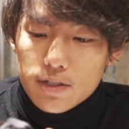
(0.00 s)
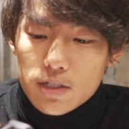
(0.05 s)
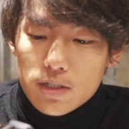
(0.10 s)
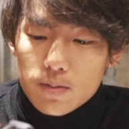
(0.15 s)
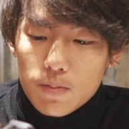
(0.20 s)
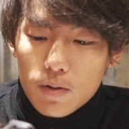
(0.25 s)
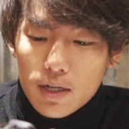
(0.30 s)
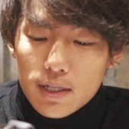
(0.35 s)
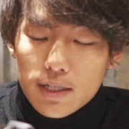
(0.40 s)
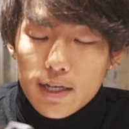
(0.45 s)
出
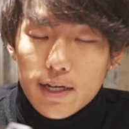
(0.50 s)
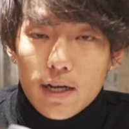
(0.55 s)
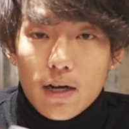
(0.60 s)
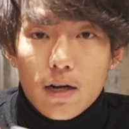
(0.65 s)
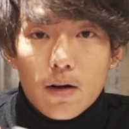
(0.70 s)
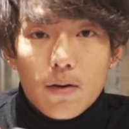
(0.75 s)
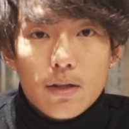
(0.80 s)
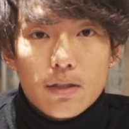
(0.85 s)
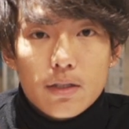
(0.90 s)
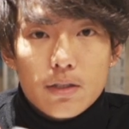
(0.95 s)
もかなり
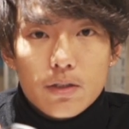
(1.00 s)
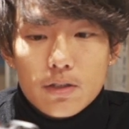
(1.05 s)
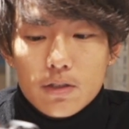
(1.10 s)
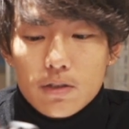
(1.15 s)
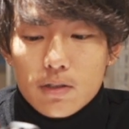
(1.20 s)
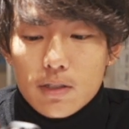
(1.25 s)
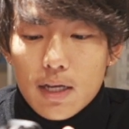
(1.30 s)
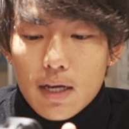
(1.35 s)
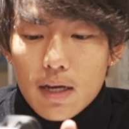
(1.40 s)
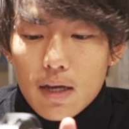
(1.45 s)
関わってくる
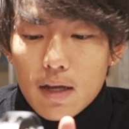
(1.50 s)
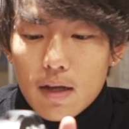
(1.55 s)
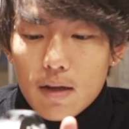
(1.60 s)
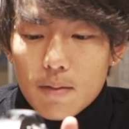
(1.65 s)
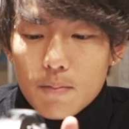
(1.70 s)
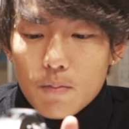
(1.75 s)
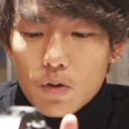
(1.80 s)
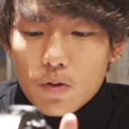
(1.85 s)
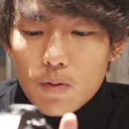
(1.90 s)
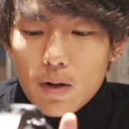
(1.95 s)
ので
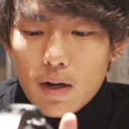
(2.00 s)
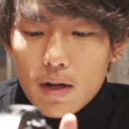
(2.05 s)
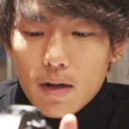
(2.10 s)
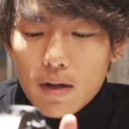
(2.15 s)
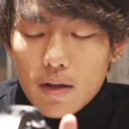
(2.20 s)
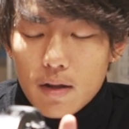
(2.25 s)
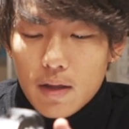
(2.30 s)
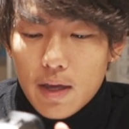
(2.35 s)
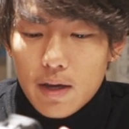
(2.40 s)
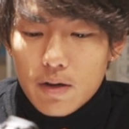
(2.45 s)
僕は
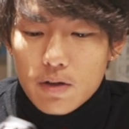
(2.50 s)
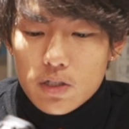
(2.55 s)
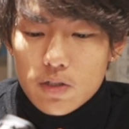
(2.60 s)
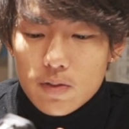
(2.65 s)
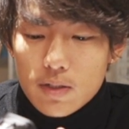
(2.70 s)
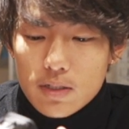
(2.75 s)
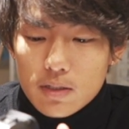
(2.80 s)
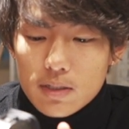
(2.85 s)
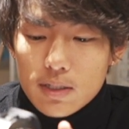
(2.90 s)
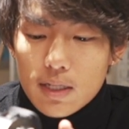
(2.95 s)
F 値
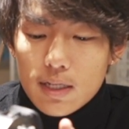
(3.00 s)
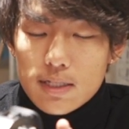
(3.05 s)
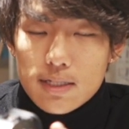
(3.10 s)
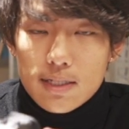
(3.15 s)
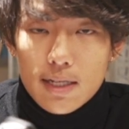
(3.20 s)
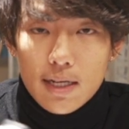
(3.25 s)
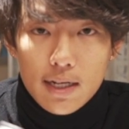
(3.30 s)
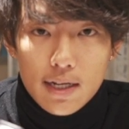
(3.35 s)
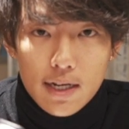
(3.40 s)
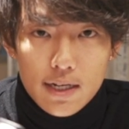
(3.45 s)
は常に
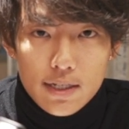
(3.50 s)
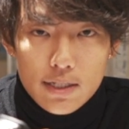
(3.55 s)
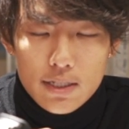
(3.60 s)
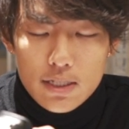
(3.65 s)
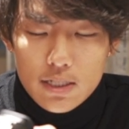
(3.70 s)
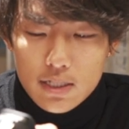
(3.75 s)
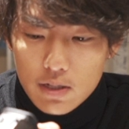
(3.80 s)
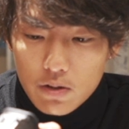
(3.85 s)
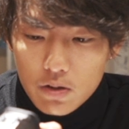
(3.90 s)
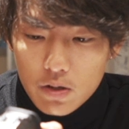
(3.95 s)
全開に
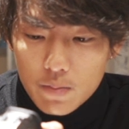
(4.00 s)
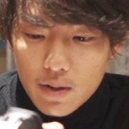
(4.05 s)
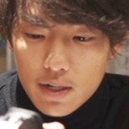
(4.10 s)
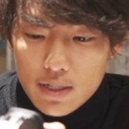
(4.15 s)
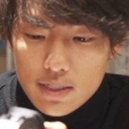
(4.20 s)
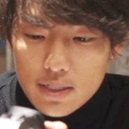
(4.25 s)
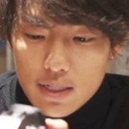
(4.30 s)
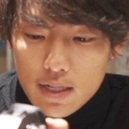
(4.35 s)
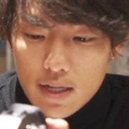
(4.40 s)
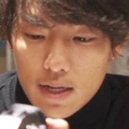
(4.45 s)
しており
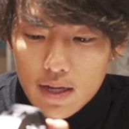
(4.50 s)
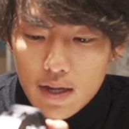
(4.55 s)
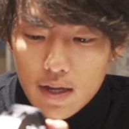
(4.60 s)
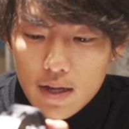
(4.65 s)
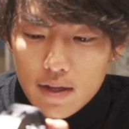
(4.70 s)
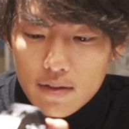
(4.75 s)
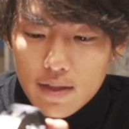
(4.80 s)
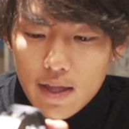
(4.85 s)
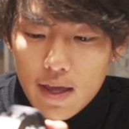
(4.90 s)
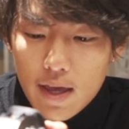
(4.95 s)
ます
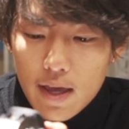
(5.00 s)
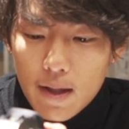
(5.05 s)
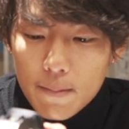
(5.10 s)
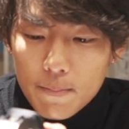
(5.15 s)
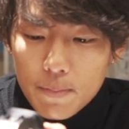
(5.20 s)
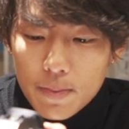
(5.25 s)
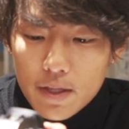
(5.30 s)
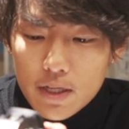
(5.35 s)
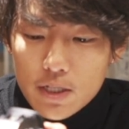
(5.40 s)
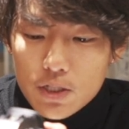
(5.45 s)
で
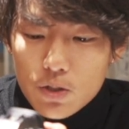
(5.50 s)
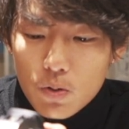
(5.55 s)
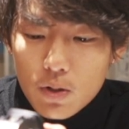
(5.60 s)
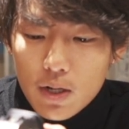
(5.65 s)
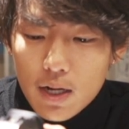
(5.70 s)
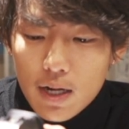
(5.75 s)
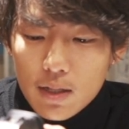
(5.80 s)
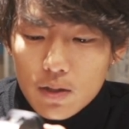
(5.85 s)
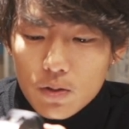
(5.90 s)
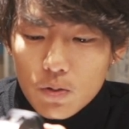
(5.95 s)
ISO
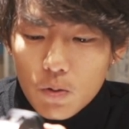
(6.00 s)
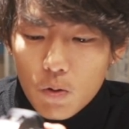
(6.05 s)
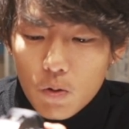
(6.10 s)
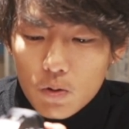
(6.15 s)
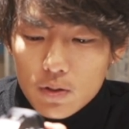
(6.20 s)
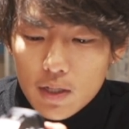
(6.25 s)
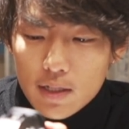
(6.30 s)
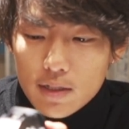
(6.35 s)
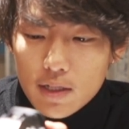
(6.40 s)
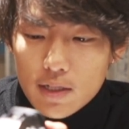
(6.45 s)
感度
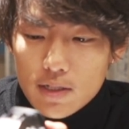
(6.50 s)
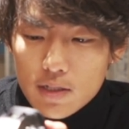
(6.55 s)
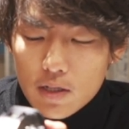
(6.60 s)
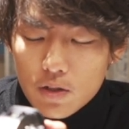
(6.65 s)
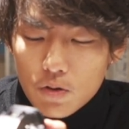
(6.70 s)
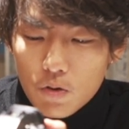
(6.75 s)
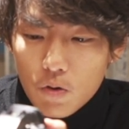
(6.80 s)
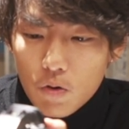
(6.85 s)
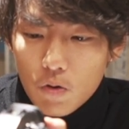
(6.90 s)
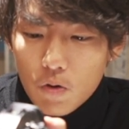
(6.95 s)
なんですけ
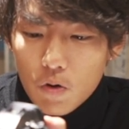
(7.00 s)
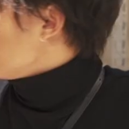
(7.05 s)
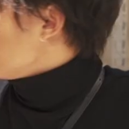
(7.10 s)
ど